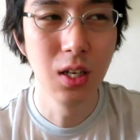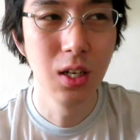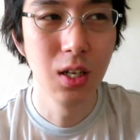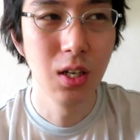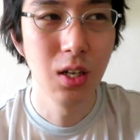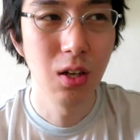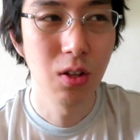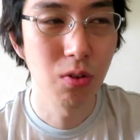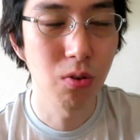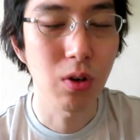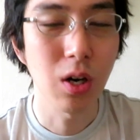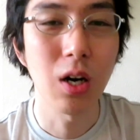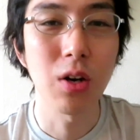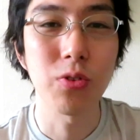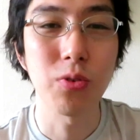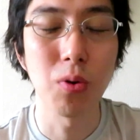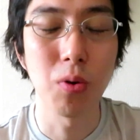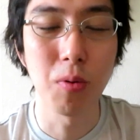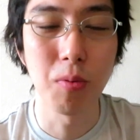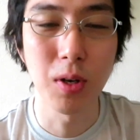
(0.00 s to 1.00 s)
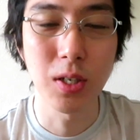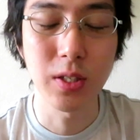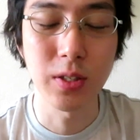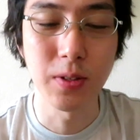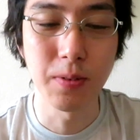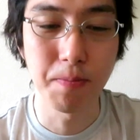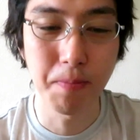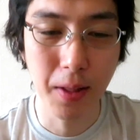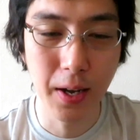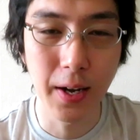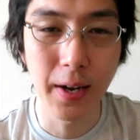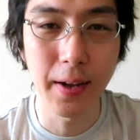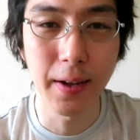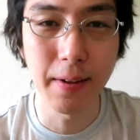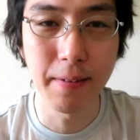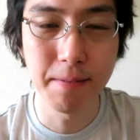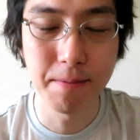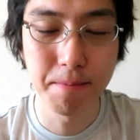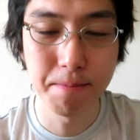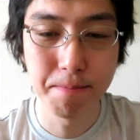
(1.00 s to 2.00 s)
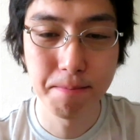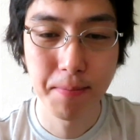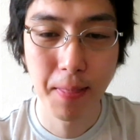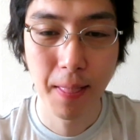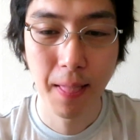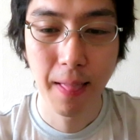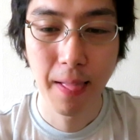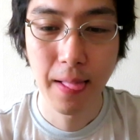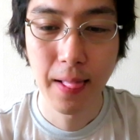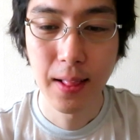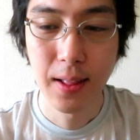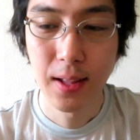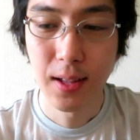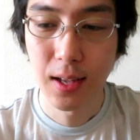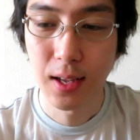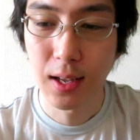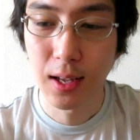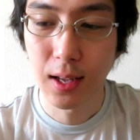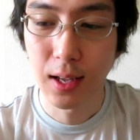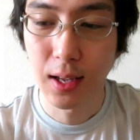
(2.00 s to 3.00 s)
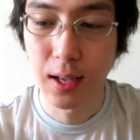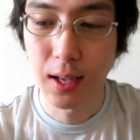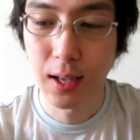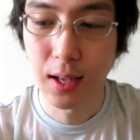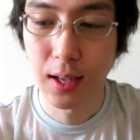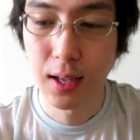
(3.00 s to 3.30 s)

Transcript: のがあると思いますはいえー